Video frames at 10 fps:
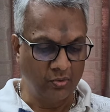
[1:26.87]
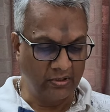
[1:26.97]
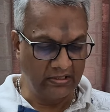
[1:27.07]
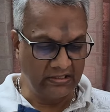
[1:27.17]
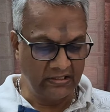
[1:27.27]

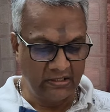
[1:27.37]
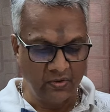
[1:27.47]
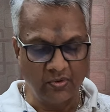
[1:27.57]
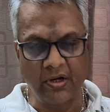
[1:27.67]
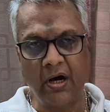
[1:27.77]
ஒரு
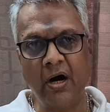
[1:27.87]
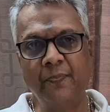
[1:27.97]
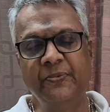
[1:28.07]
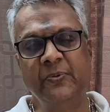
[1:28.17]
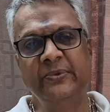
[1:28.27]
ஒரு
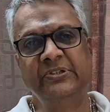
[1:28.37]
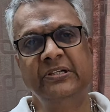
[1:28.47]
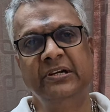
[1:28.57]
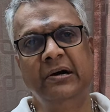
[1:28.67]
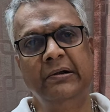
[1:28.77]

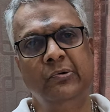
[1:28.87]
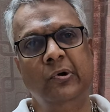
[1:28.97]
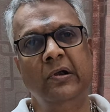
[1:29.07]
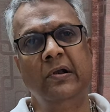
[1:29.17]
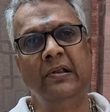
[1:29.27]
ஆப்டிமிஸ்டிக் ஆன்
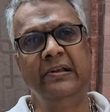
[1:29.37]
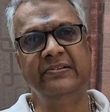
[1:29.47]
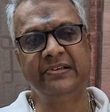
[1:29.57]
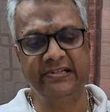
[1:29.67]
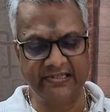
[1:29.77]
குவார்டர்லி
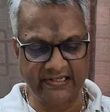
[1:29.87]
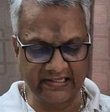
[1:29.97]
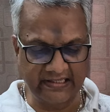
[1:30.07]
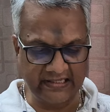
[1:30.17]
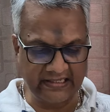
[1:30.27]
ரிசல்ட்ஸ்
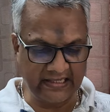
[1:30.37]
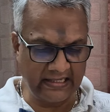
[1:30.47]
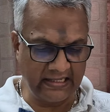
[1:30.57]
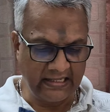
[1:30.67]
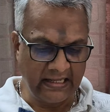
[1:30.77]
இருந்தது இல்லையா
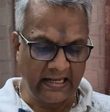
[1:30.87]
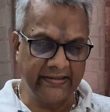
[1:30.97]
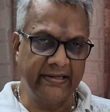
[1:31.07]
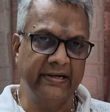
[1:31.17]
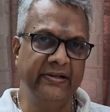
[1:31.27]

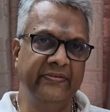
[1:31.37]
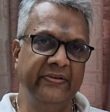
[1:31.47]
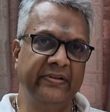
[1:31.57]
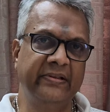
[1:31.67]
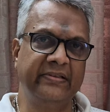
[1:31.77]
இந்த ஏர்னிங்ஸ்
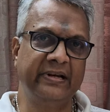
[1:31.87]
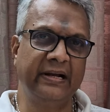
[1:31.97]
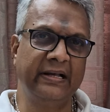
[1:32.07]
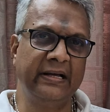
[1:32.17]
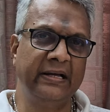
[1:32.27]

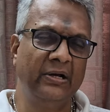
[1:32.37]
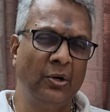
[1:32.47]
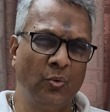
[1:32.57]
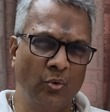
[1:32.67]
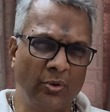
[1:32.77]
இருந்ததுனால
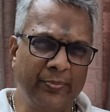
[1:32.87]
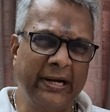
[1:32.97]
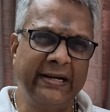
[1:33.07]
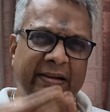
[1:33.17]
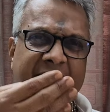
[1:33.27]
ஒரு
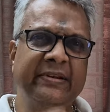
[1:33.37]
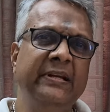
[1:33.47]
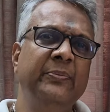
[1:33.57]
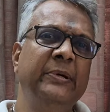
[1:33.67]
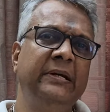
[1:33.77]
பெட்டர்
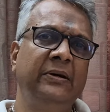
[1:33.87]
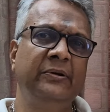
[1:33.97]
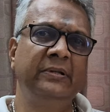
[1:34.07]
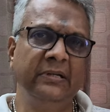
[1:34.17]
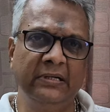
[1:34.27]
சென்டிமெண்ட்டை
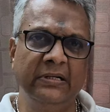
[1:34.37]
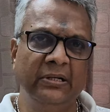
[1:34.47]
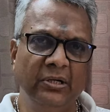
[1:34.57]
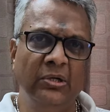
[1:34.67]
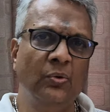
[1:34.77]
வந்து
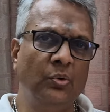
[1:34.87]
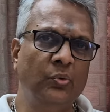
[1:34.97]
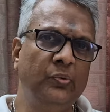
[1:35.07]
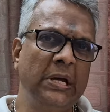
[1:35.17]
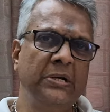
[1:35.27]
ஒரு
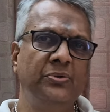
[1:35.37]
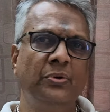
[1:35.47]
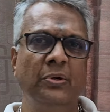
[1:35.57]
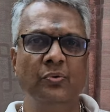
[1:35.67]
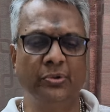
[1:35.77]

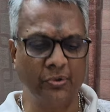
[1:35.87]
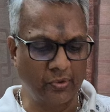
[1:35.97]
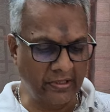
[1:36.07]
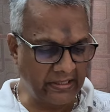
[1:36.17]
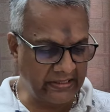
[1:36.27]
உத்தியோகத்தோடு கொடுத்து
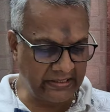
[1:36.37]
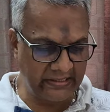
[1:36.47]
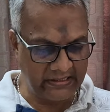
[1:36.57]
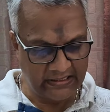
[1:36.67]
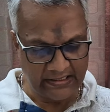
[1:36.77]
கொண்டிருந்தது
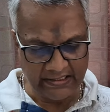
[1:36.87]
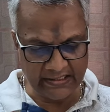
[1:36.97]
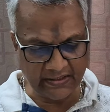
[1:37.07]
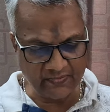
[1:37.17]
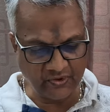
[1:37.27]

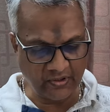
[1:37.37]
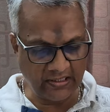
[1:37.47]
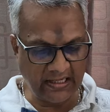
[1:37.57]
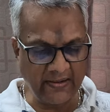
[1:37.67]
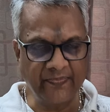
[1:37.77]
என்றும்
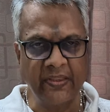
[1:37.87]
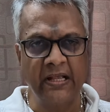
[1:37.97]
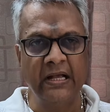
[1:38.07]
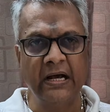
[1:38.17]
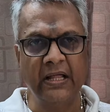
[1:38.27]
சொல்லலாம்
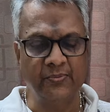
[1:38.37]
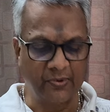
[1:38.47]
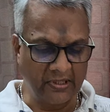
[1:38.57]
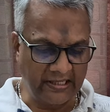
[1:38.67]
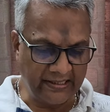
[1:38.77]

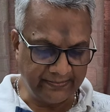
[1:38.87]
அதுபோல்